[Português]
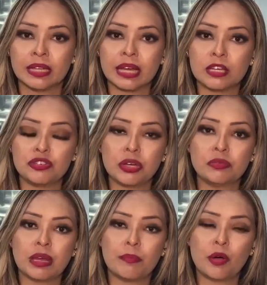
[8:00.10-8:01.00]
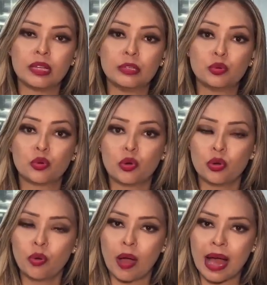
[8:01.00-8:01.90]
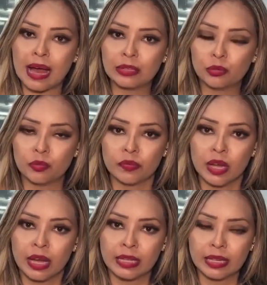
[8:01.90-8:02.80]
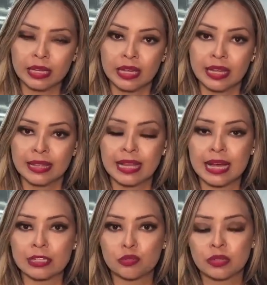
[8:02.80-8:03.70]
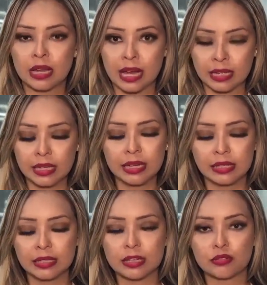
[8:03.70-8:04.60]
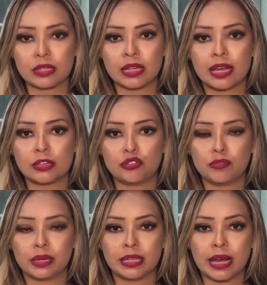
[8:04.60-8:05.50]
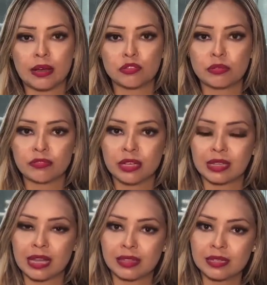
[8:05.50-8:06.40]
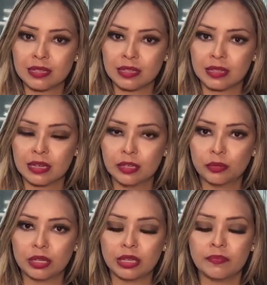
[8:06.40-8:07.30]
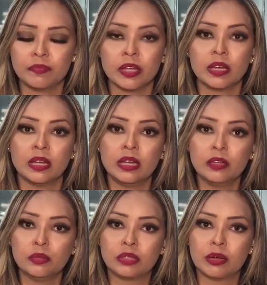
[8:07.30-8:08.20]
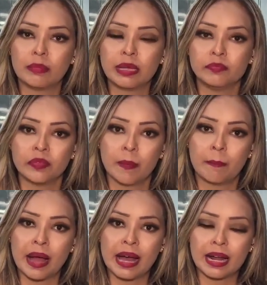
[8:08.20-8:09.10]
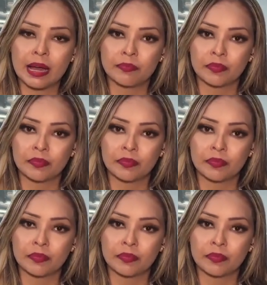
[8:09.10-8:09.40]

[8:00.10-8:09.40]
região da Bola do Coroado, ali na zona, aqui ainda na zona leste de Manaus, para você que está transitando ali, indo também para